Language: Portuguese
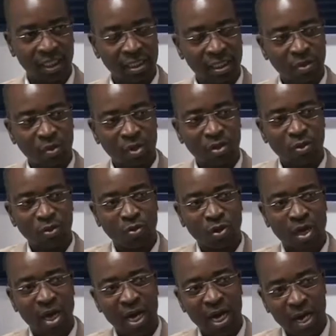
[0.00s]
Então, quando
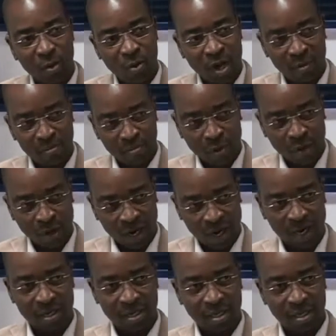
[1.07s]
a água é pouca,